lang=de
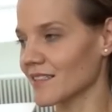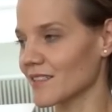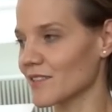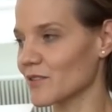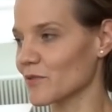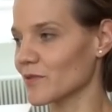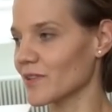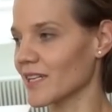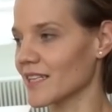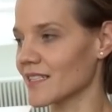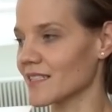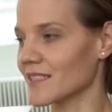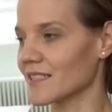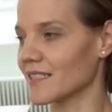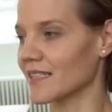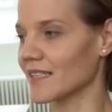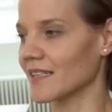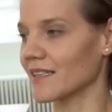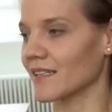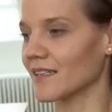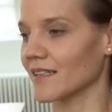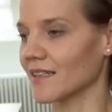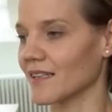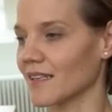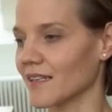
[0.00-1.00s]
ist es so, dass
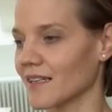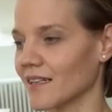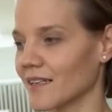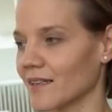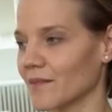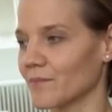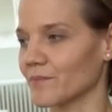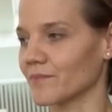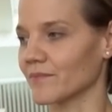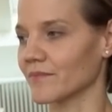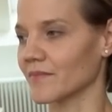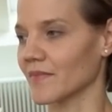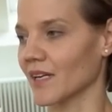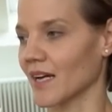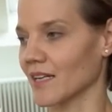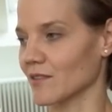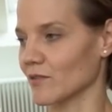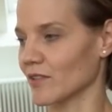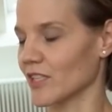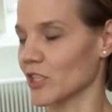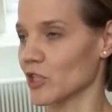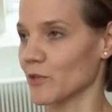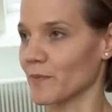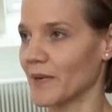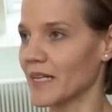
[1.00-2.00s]
die, ähm, also
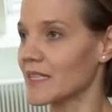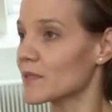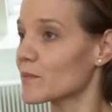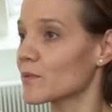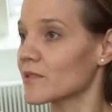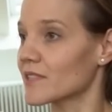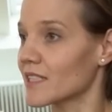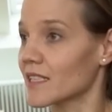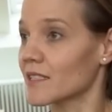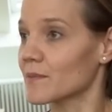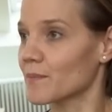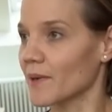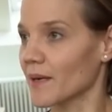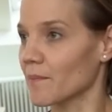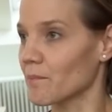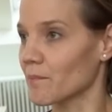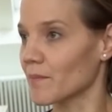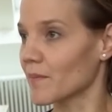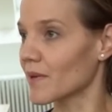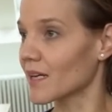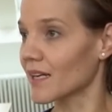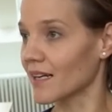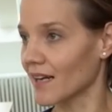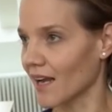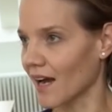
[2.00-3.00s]
der Schmelzprozess beim
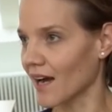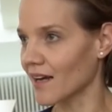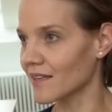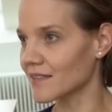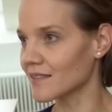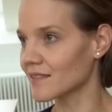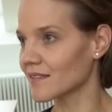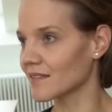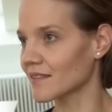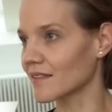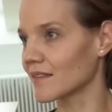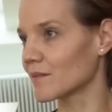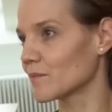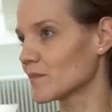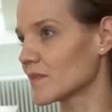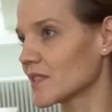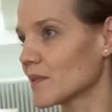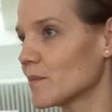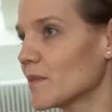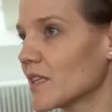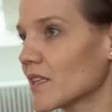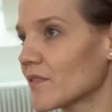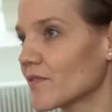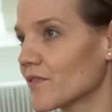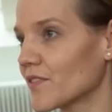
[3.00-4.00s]
Glas ähm,
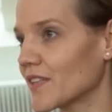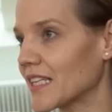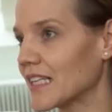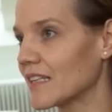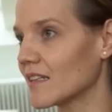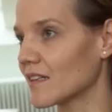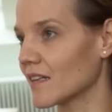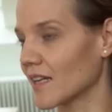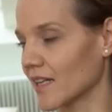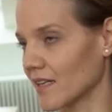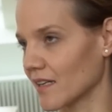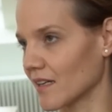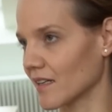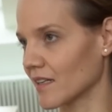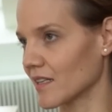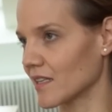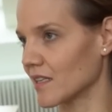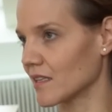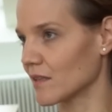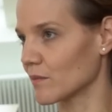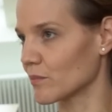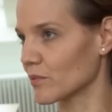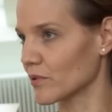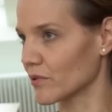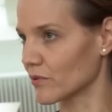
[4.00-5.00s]
ziemlich viel
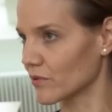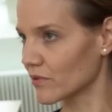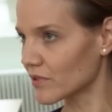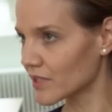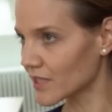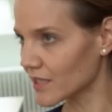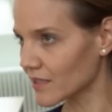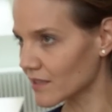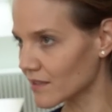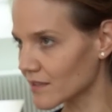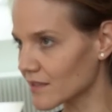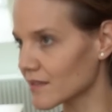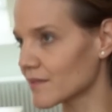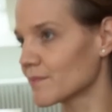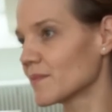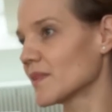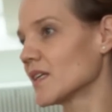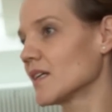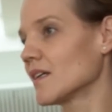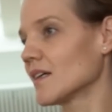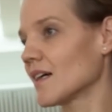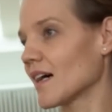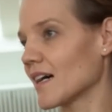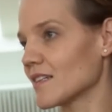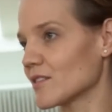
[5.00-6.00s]
Energie benötigt.
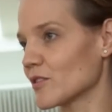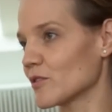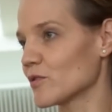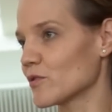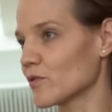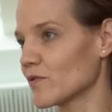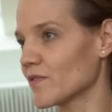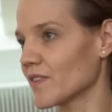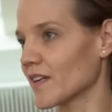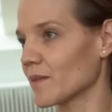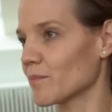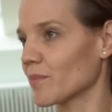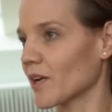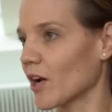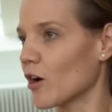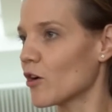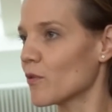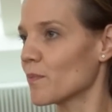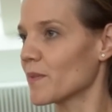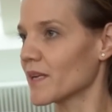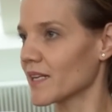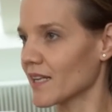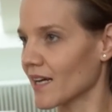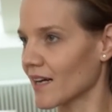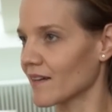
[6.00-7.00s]
Also insofern
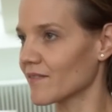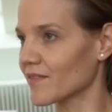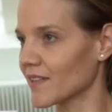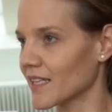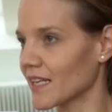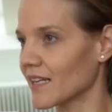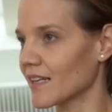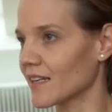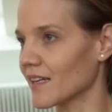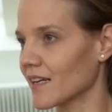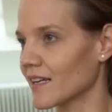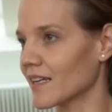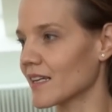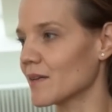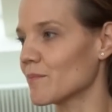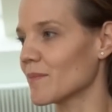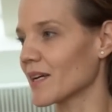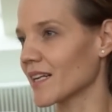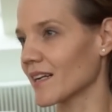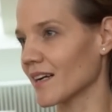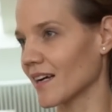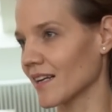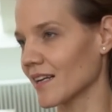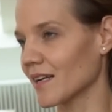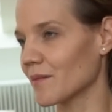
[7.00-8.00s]
braucht man da viel Energie.
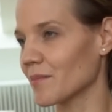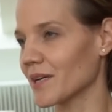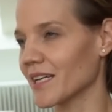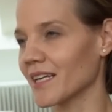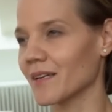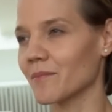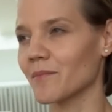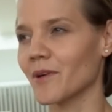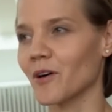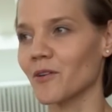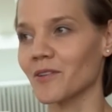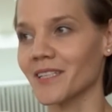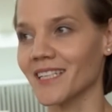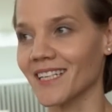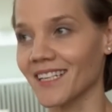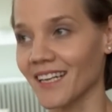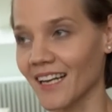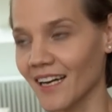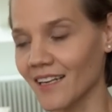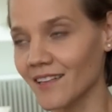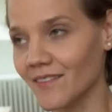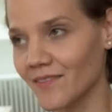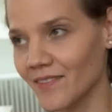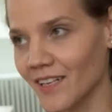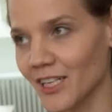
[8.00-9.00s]
Man kann aber eben auch die
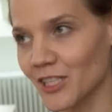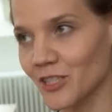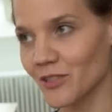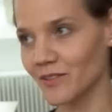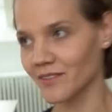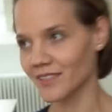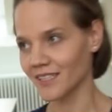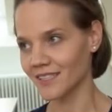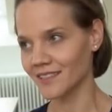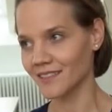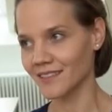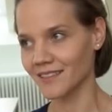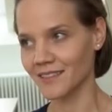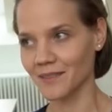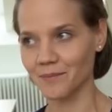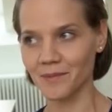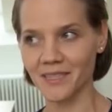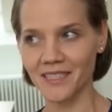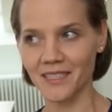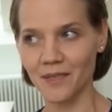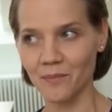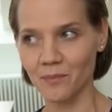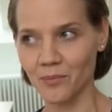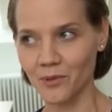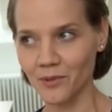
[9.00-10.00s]
Glasflasche, und das ist
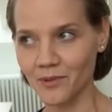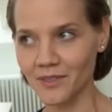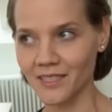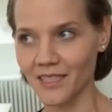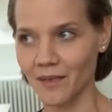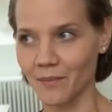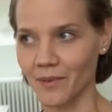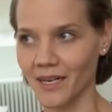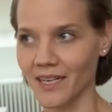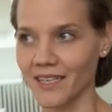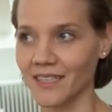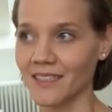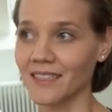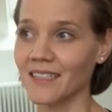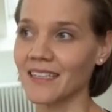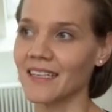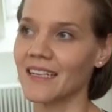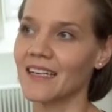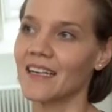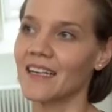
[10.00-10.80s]
nämlich der Punkt dabei,